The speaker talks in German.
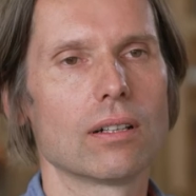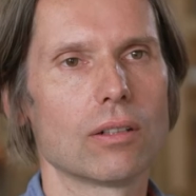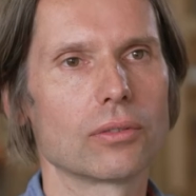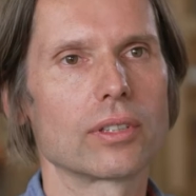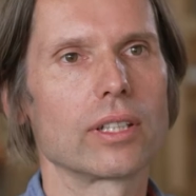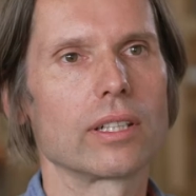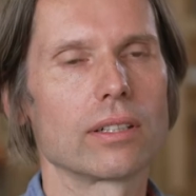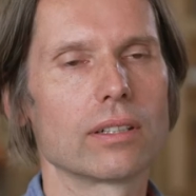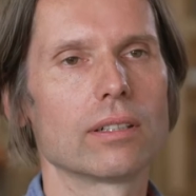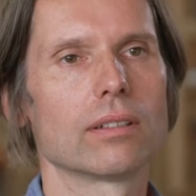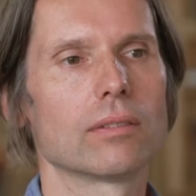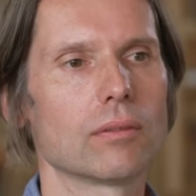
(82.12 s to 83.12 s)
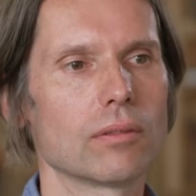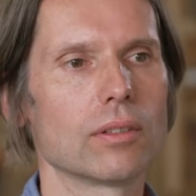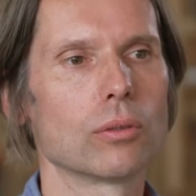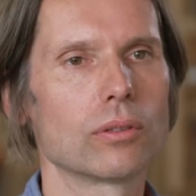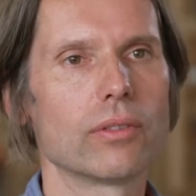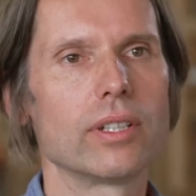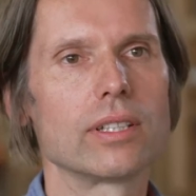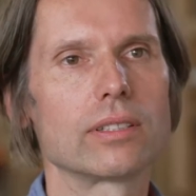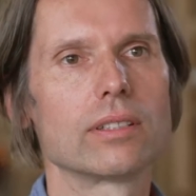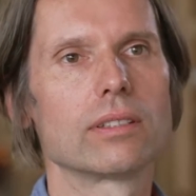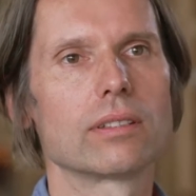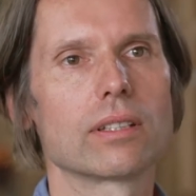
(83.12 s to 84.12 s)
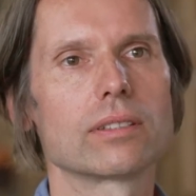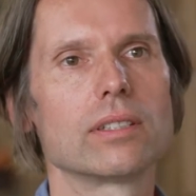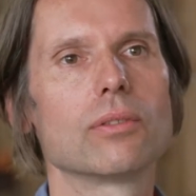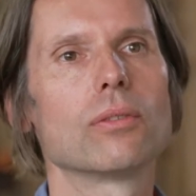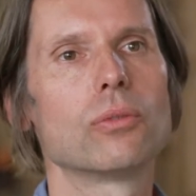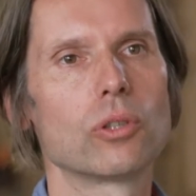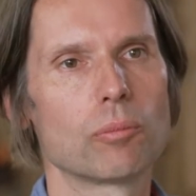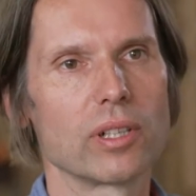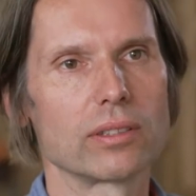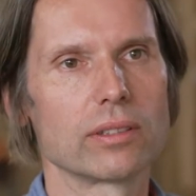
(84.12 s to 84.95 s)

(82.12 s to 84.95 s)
Aufträgen äh, notwendig sind, dass die verfügbar